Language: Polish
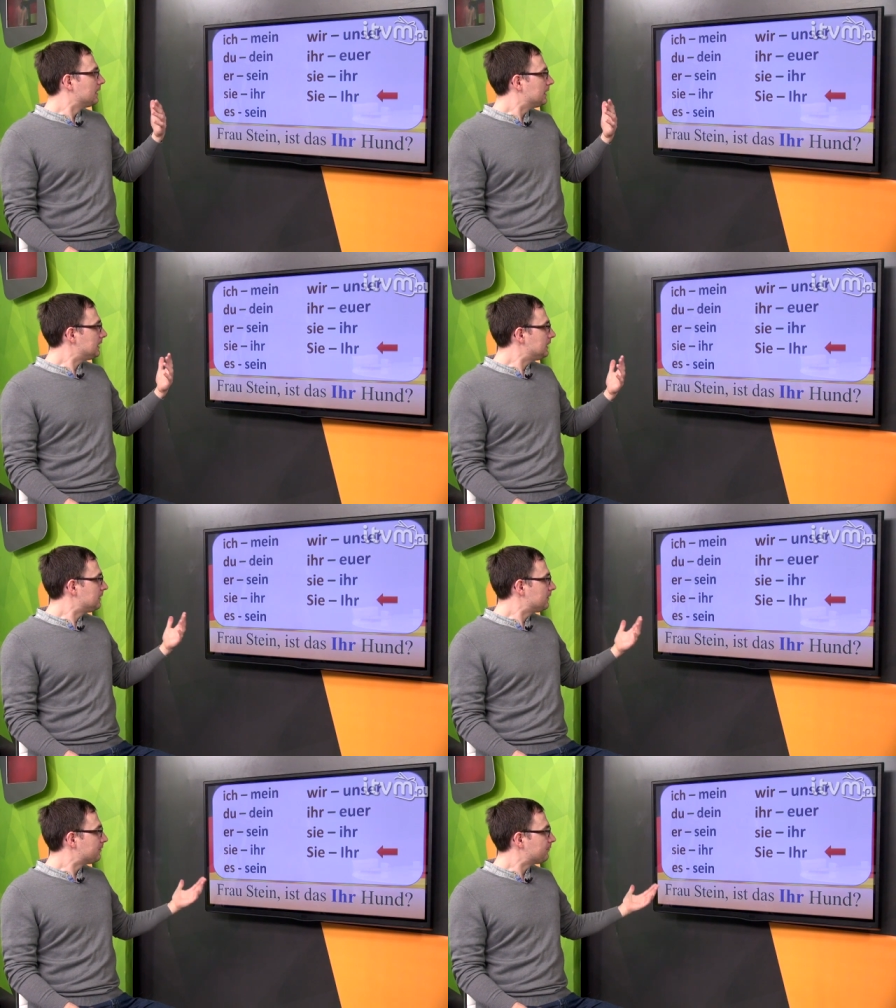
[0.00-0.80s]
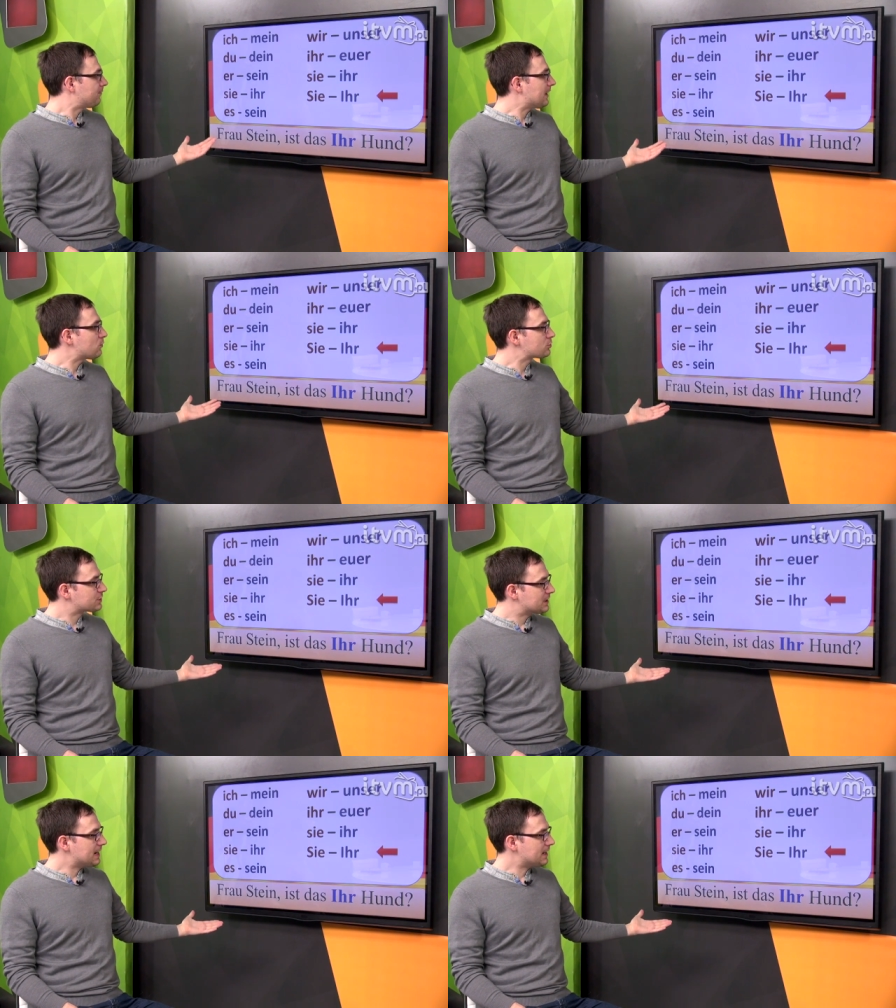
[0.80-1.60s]
I Frau
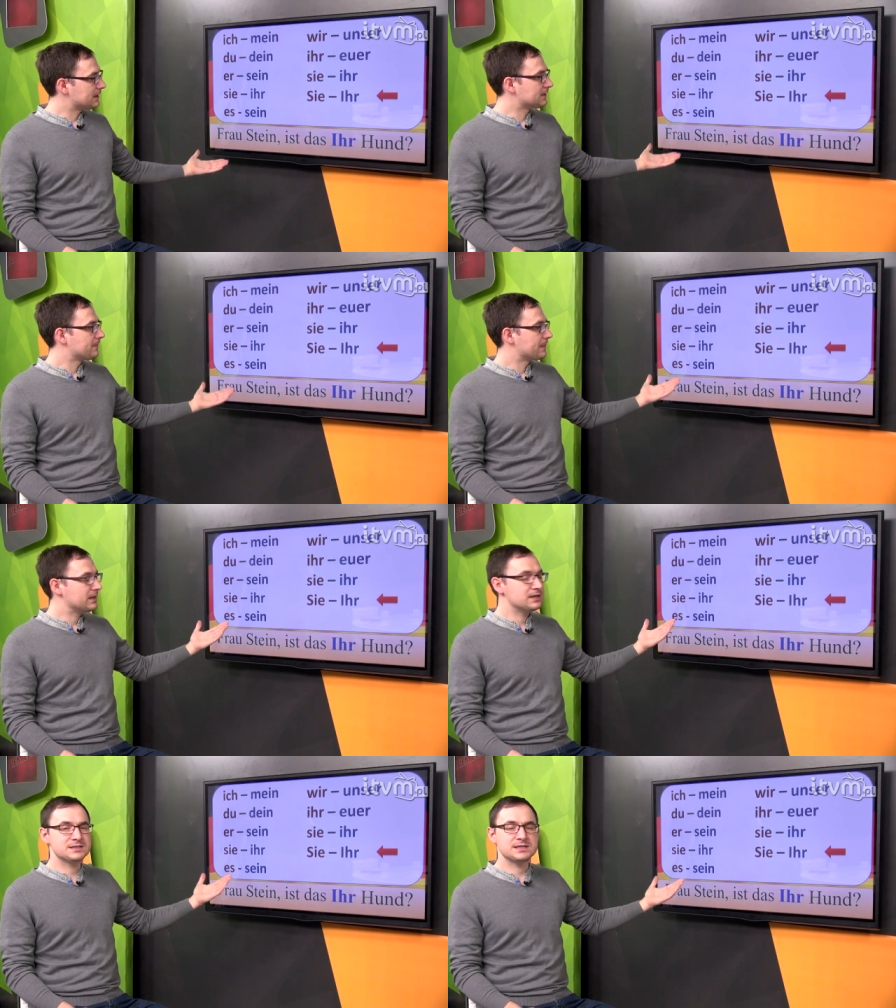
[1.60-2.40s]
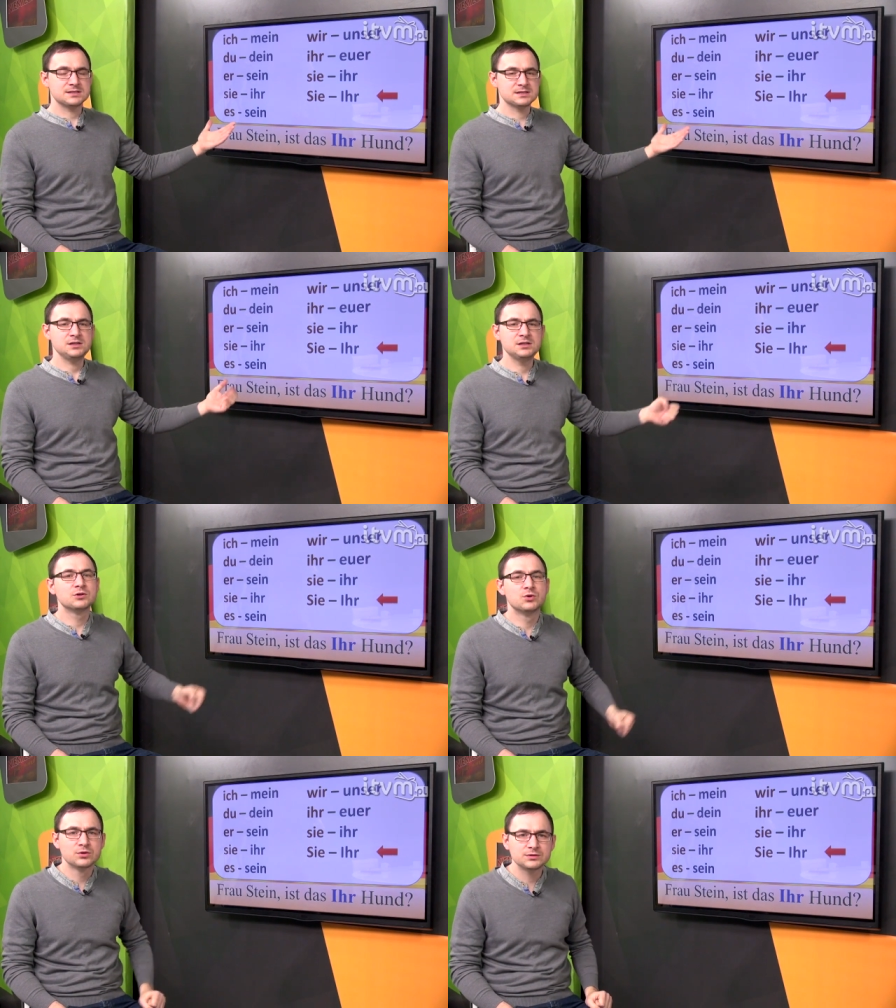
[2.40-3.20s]
Stein, ist das ihr
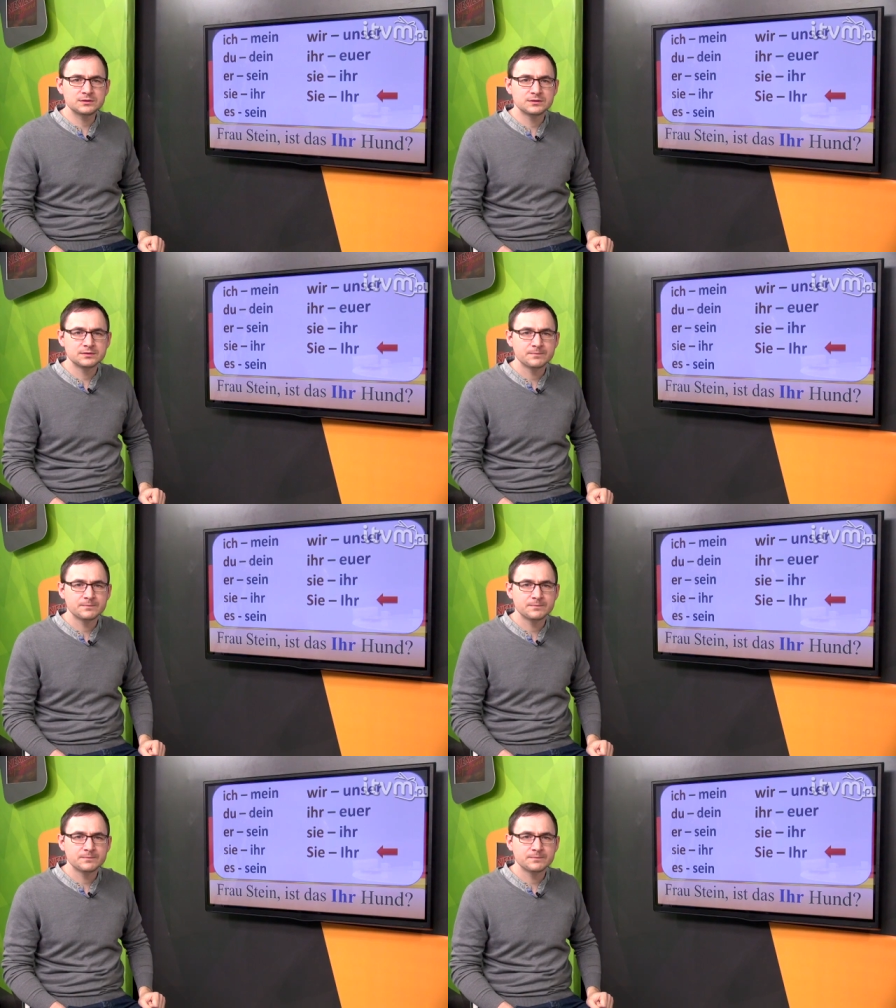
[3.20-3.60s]
Hund?